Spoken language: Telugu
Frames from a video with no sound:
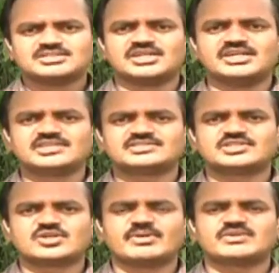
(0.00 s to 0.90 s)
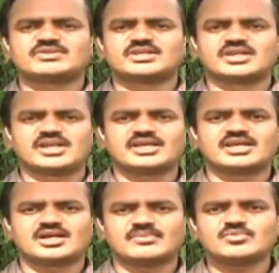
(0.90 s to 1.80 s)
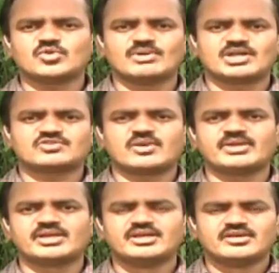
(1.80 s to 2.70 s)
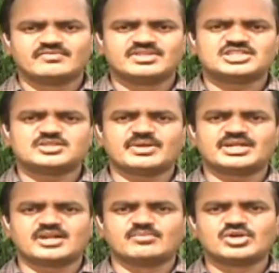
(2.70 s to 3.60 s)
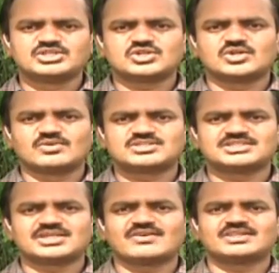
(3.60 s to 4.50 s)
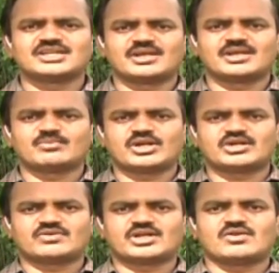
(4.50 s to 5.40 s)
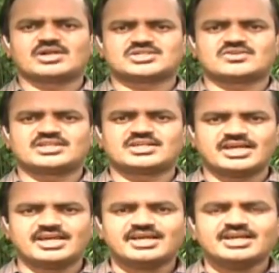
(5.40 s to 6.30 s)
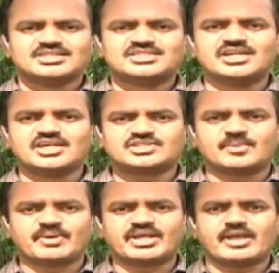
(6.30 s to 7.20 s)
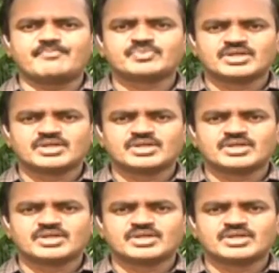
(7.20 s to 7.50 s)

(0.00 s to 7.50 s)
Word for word: జేడీఎస్ తీసుకోబోయేటువంటి నిర్ణయం కీలకం కుమారస్వామి విదేశీ పర్యటన ముగించుకొని వచ్చిన తర్వాతే నిర్ణయం ఉండేటువంటి అవకాశాలు ఉంటాయి ఎందుకంటే జేడీఎస్ ఇప్పటికే